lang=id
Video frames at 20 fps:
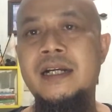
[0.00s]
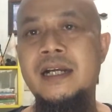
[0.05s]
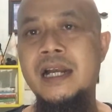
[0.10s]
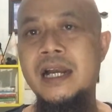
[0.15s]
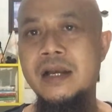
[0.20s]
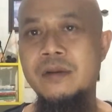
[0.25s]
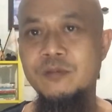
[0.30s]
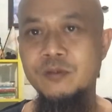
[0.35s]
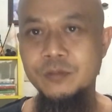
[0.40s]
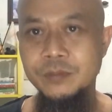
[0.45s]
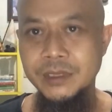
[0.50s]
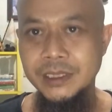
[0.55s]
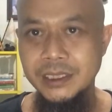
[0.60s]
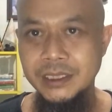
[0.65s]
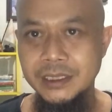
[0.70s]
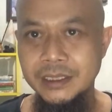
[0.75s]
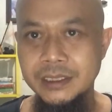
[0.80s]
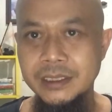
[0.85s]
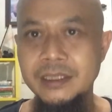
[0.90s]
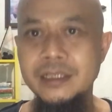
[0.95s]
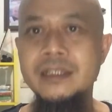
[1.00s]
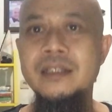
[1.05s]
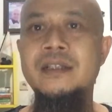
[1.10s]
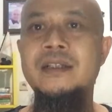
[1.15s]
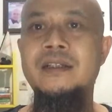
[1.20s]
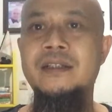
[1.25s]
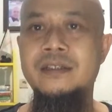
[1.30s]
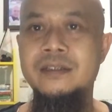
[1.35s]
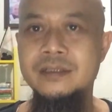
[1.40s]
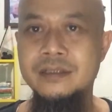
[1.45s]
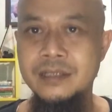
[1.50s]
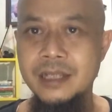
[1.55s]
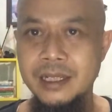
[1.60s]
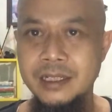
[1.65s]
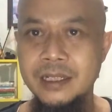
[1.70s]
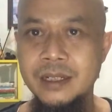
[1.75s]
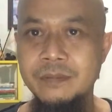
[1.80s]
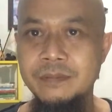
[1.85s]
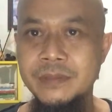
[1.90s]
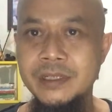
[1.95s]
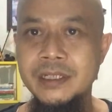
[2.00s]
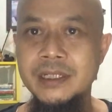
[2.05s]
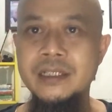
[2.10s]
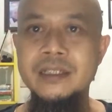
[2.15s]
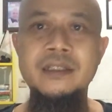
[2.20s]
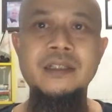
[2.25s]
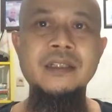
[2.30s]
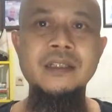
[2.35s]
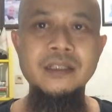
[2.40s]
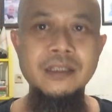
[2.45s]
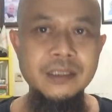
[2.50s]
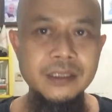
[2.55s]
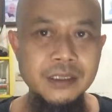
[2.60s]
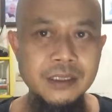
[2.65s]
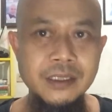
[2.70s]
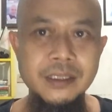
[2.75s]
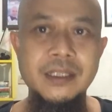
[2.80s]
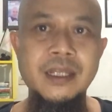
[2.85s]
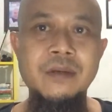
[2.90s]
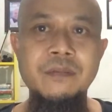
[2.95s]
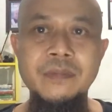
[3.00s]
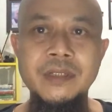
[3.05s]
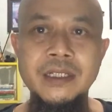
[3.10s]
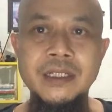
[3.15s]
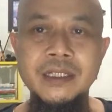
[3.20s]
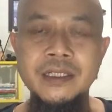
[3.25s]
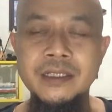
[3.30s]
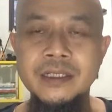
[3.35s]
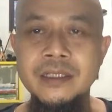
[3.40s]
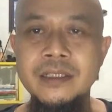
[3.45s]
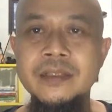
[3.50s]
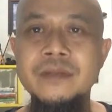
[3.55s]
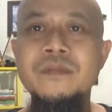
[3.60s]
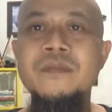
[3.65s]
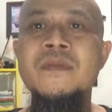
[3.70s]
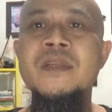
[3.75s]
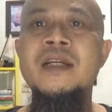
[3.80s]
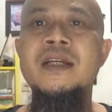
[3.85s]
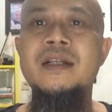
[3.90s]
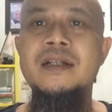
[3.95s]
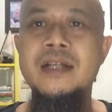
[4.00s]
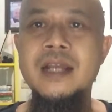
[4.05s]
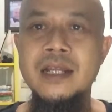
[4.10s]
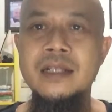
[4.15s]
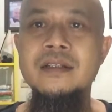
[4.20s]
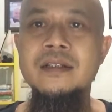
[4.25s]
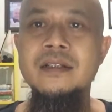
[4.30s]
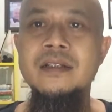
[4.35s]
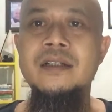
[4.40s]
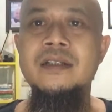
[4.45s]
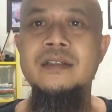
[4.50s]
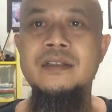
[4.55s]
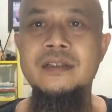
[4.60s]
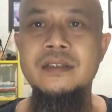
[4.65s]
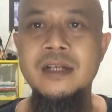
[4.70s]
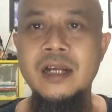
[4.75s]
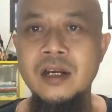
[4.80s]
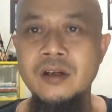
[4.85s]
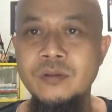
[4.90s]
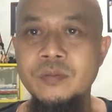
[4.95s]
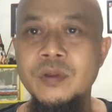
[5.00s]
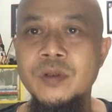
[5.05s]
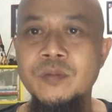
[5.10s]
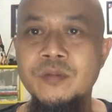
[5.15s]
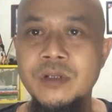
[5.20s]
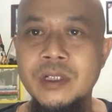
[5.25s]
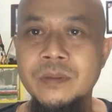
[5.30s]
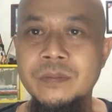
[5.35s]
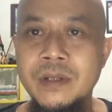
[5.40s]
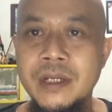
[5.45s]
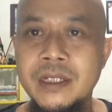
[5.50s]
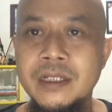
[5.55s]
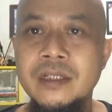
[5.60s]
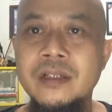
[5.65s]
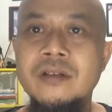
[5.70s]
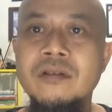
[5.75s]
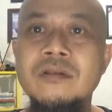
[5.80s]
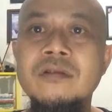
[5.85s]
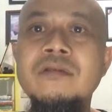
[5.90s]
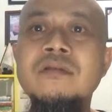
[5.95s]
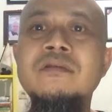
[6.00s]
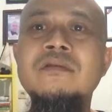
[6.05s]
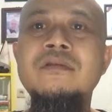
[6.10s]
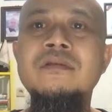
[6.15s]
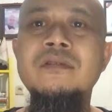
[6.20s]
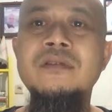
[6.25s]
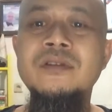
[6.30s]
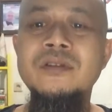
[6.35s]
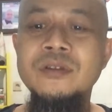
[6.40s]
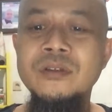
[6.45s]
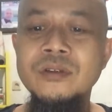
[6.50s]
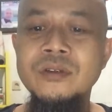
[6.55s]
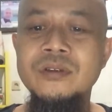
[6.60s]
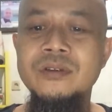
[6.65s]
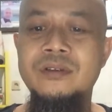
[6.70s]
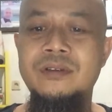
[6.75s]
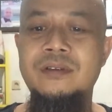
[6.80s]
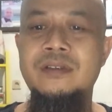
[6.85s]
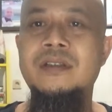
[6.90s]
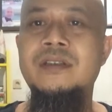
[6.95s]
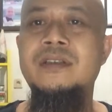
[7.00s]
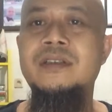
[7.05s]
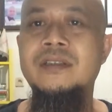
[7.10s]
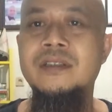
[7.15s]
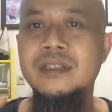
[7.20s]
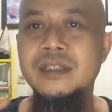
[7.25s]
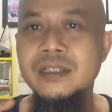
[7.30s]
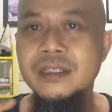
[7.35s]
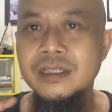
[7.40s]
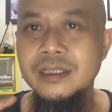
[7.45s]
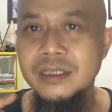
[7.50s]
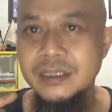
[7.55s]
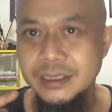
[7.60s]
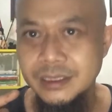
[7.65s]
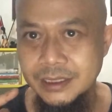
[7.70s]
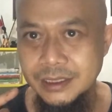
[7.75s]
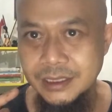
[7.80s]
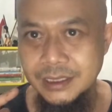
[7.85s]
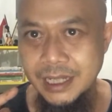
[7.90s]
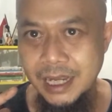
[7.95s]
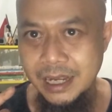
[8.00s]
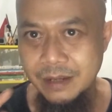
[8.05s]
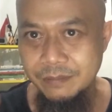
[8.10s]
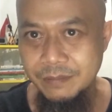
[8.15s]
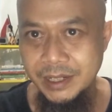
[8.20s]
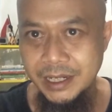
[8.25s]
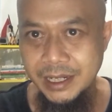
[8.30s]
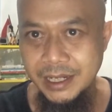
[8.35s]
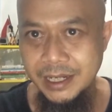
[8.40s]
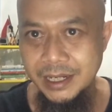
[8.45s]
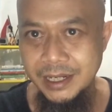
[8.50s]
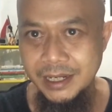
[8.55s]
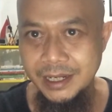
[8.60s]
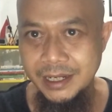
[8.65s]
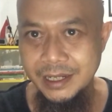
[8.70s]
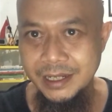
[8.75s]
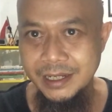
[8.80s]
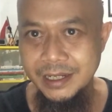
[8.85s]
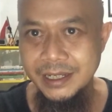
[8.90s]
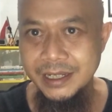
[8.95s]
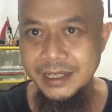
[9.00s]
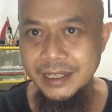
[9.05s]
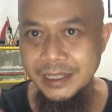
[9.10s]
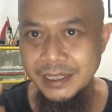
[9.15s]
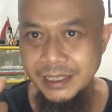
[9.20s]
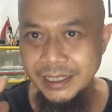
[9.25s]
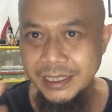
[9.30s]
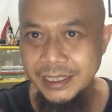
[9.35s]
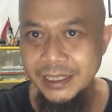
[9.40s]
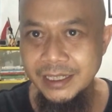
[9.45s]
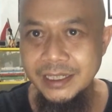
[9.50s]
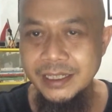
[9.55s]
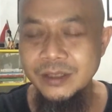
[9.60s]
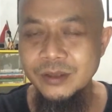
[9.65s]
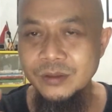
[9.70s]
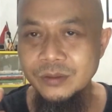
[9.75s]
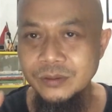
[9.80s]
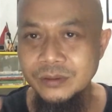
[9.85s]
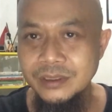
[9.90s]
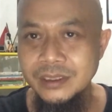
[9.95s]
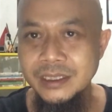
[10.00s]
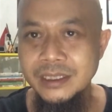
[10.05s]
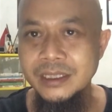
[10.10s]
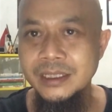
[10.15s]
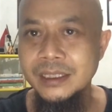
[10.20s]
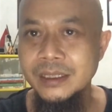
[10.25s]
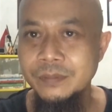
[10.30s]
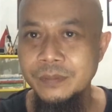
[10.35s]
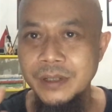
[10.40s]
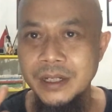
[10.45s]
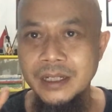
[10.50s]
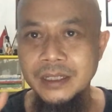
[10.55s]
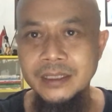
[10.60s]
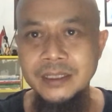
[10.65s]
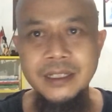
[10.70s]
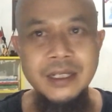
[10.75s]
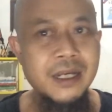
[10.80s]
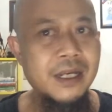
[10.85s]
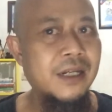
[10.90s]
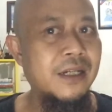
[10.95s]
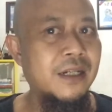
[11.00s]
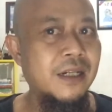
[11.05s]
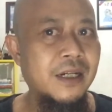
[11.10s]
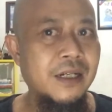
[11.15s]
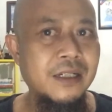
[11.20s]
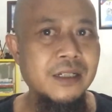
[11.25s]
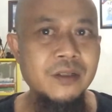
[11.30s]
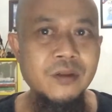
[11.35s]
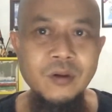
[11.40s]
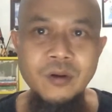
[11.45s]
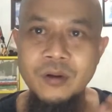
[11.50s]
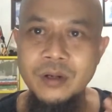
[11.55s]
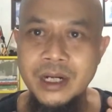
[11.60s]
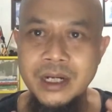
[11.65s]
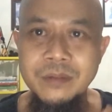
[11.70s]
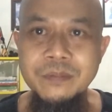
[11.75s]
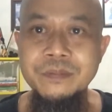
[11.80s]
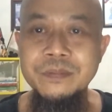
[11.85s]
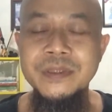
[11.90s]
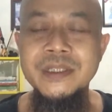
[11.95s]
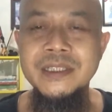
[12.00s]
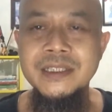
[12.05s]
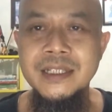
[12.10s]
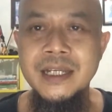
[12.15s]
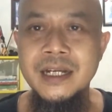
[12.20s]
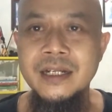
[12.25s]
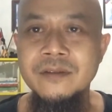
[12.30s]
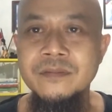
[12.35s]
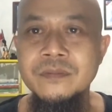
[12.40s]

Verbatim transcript: kamu miliki, saya miliki, kita miliki, dan selalu berbuat baik untuk sesama. Ini kunci kebahagiaan dari orang bijak.